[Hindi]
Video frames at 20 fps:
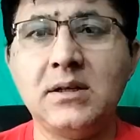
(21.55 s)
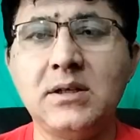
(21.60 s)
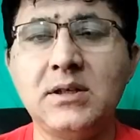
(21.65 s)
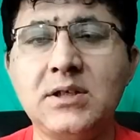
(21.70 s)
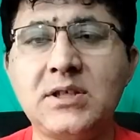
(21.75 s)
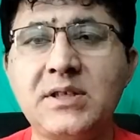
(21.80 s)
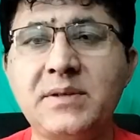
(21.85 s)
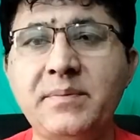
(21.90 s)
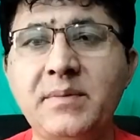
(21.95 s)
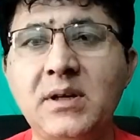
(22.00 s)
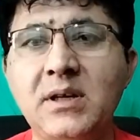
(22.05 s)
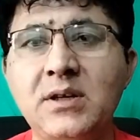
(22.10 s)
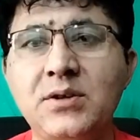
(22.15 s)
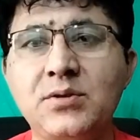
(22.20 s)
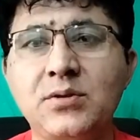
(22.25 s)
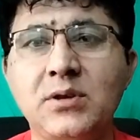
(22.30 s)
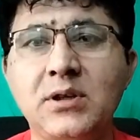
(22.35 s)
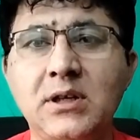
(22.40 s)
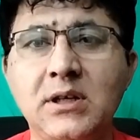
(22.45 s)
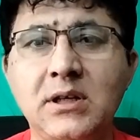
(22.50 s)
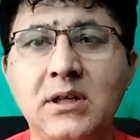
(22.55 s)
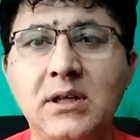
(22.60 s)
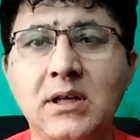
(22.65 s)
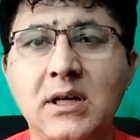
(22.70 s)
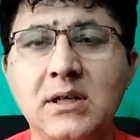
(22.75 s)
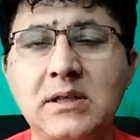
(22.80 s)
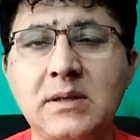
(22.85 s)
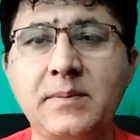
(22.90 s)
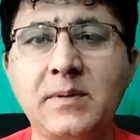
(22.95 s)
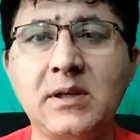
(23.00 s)
इसमें जो है
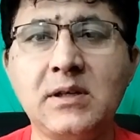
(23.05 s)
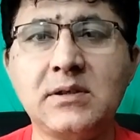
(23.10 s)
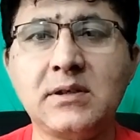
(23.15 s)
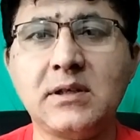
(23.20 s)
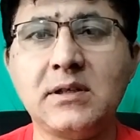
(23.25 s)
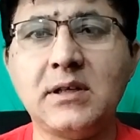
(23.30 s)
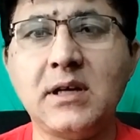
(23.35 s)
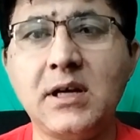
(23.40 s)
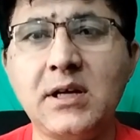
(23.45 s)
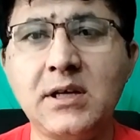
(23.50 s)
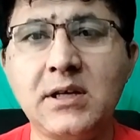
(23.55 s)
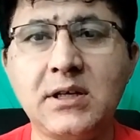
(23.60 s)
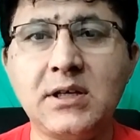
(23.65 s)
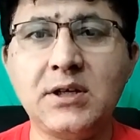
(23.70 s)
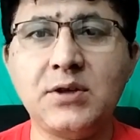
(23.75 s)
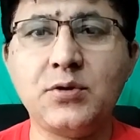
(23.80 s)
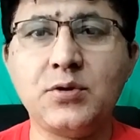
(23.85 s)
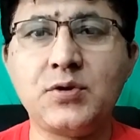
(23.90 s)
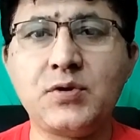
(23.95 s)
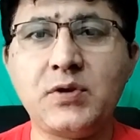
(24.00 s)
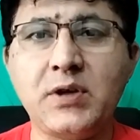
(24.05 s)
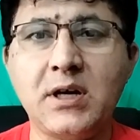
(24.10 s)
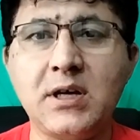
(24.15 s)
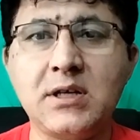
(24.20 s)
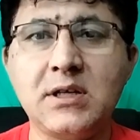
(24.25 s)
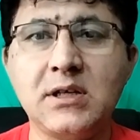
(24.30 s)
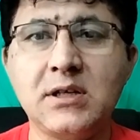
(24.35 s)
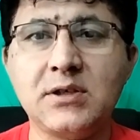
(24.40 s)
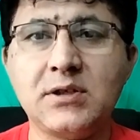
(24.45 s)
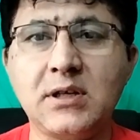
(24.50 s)
आसिफ अली जरदारी की जो
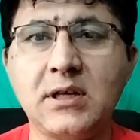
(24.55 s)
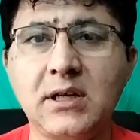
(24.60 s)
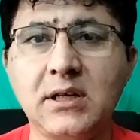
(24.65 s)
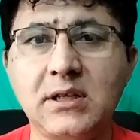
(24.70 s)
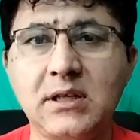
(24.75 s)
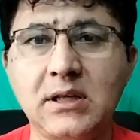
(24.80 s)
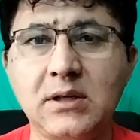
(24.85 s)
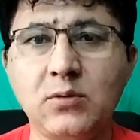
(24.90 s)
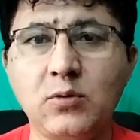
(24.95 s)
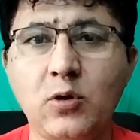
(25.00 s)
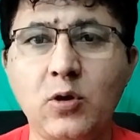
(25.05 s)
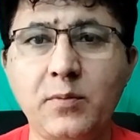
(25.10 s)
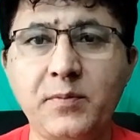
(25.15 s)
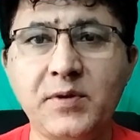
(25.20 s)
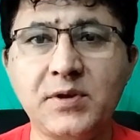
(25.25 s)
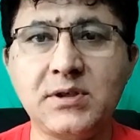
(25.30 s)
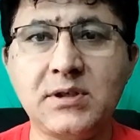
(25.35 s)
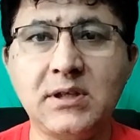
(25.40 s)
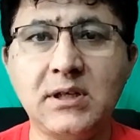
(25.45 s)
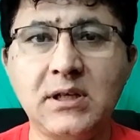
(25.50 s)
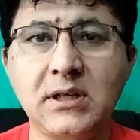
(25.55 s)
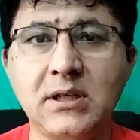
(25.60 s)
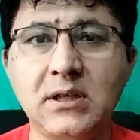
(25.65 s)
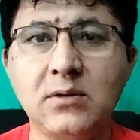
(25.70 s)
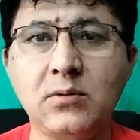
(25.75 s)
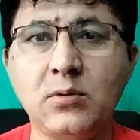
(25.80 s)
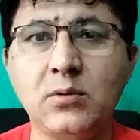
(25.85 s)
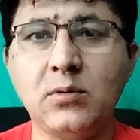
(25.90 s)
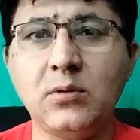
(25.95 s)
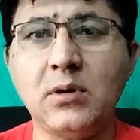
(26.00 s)
स्ट्रेटजी नज़र आती है वो ऑब्वियसली
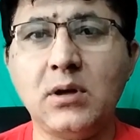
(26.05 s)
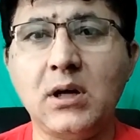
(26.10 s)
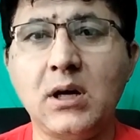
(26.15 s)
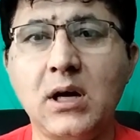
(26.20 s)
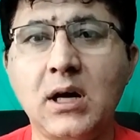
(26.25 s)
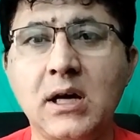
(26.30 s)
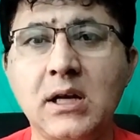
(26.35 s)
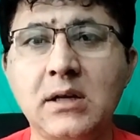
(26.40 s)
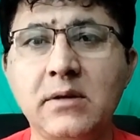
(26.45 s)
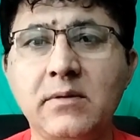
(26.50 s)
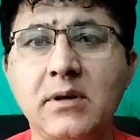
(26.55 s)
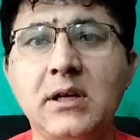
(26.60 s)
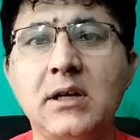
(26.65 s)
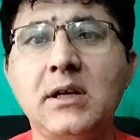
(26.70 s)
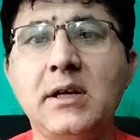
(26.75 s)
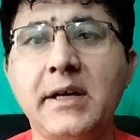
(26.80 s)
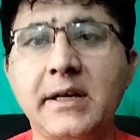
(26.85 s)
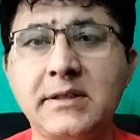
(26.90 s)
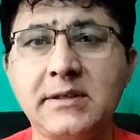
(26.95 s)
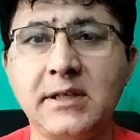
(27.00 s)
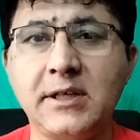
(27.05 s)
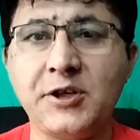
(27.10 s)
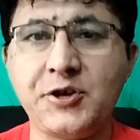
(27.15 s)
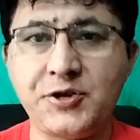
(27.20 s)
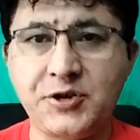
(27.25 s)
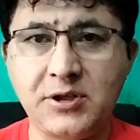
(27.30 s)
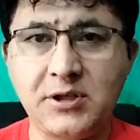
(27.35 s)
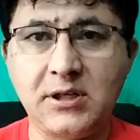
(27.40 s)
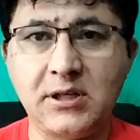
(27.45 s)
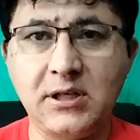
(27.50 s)
वो आने वाले नेक्स्ट
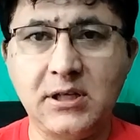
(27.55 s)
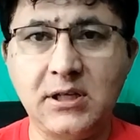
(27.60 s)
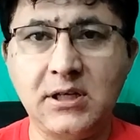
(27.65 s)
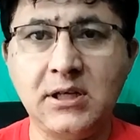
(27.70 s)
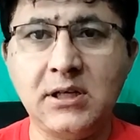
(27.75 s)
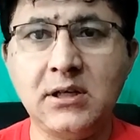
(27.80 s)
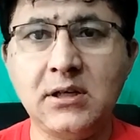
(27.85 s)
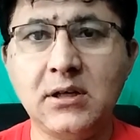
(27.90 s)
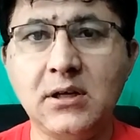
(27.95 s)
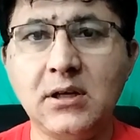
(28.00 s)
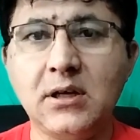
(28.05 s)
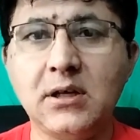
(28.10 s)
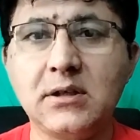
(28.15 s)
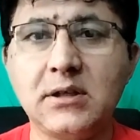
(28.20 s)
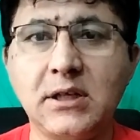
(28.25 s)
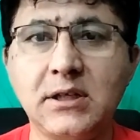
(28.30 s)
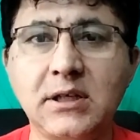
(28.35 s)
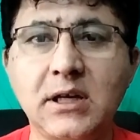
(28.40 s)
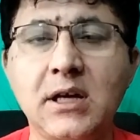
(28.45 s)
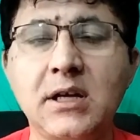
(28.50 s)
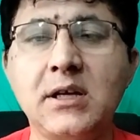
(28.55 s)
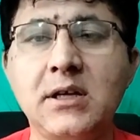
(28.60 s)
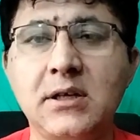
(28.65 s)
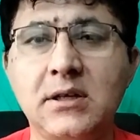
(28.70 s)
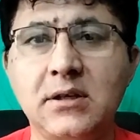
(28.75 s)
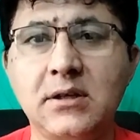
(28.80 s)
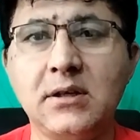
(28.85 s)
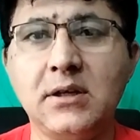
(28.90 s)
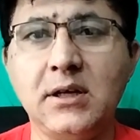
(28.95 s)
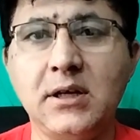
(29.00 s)
इलेक्शन के लिए तैयारी
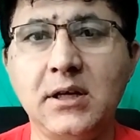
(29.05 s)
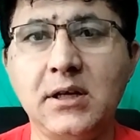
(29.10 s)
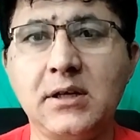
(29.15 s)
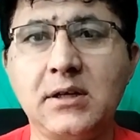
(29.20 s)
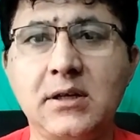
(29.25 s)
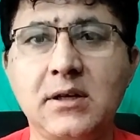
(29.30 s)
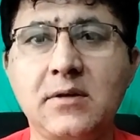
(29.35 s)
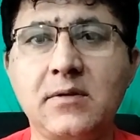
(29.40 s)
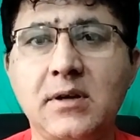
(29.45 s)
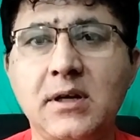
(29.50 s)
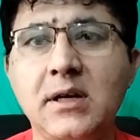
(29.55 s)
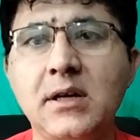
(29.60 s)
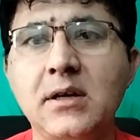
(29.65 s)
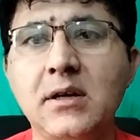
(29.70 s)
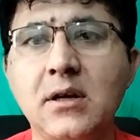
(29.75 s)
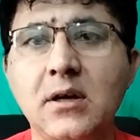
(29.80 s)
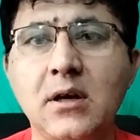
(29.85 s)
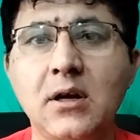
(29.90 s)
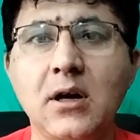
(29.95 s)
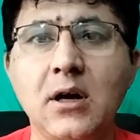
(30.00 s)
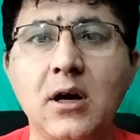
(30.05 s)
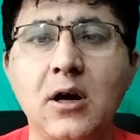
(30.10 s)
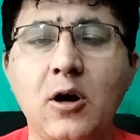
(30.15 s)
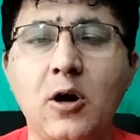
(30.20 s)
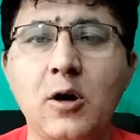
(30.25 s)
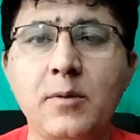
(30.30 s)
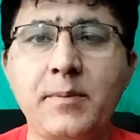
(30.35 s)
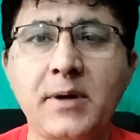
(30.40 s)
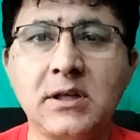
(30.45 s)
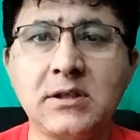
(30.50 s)
कर रहा है
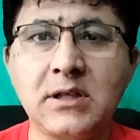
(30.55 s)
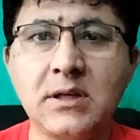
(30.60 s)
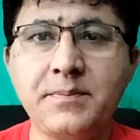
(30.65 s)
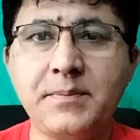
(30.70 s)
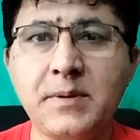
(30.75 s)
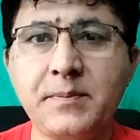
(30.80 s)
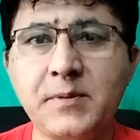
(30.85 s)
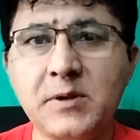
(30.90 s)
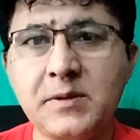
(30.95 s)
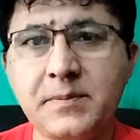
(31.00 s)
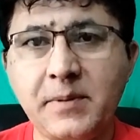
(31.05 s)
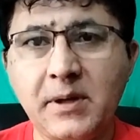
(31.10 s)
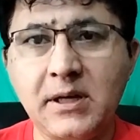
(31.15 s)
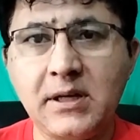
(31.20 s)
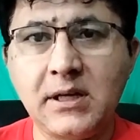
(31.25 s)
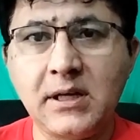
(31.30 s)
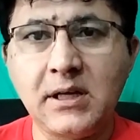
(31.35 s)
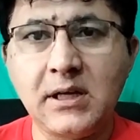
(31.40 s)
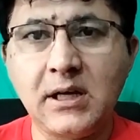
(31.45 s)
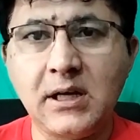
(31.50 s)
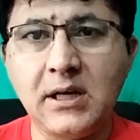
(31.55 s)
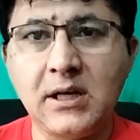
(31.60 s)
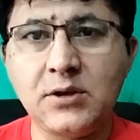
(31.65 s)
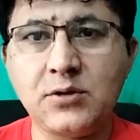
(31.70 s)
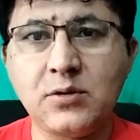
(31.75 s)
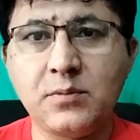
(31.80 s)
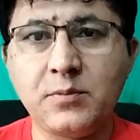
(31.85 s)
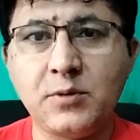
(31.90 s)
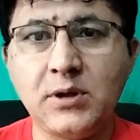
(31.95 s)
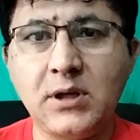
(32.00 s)
और पाकिस्तान पीपल्स पार्टी का
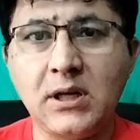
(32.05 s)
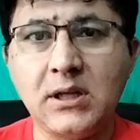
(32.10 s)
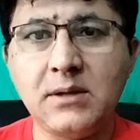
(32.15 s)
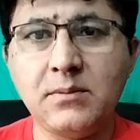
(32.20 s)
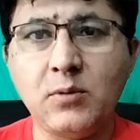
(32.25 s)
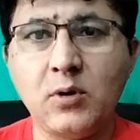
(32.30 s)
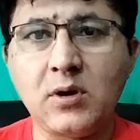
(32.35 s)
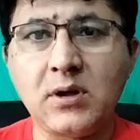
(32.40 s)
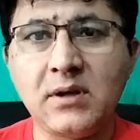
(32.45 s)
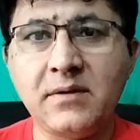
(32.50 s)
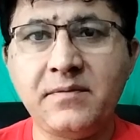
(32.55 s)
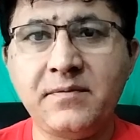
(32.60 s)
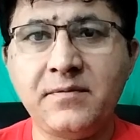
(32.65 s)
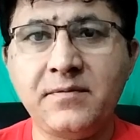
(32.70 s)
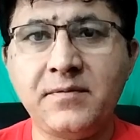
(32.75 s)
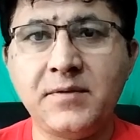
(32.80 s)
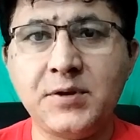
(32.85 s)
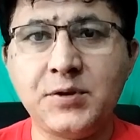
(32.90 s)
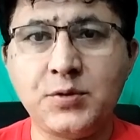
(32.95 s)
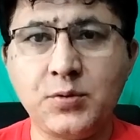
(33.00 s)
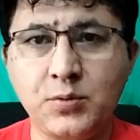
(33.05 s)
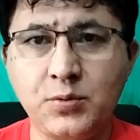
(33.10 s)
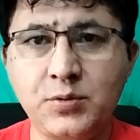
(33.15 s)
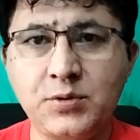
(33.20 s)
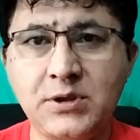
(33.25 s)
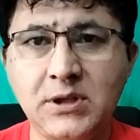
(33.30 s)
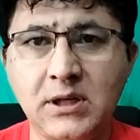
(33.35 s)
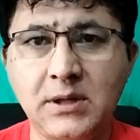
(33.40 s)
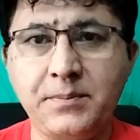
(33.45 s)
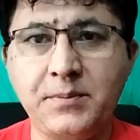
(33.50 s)
जो बुनियादी मौक़ शुरू
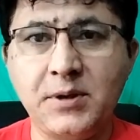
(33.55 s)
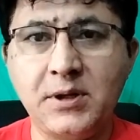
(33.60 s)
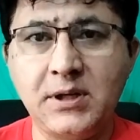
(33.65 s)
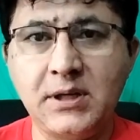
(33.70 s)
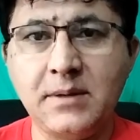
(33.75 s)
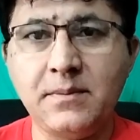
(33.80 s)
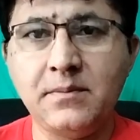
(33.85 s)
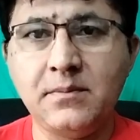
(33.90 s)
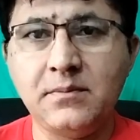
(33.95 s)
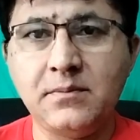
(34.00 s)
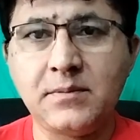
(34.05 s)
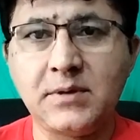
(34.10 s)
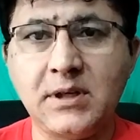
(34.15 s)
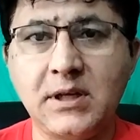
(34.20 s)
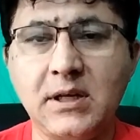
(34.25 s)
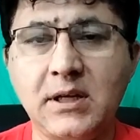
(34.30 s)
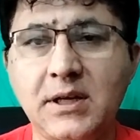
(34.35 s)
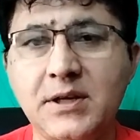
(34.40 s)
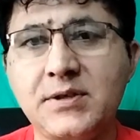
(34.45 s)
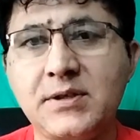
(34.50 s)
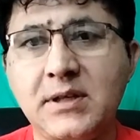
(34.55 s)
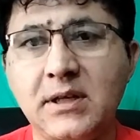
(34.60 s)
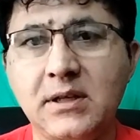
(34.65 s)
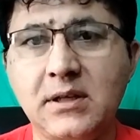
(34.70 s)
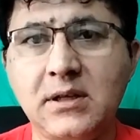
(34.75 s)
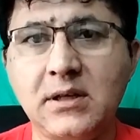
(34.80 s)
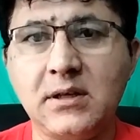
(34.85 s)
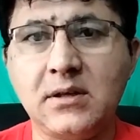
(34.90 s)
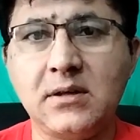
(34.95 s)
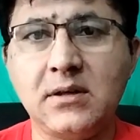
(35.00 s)
से पी डी एम के अलाइंस के
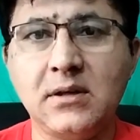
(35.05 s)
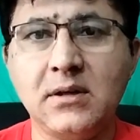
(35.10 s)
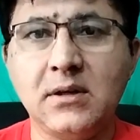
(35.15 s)
अंदर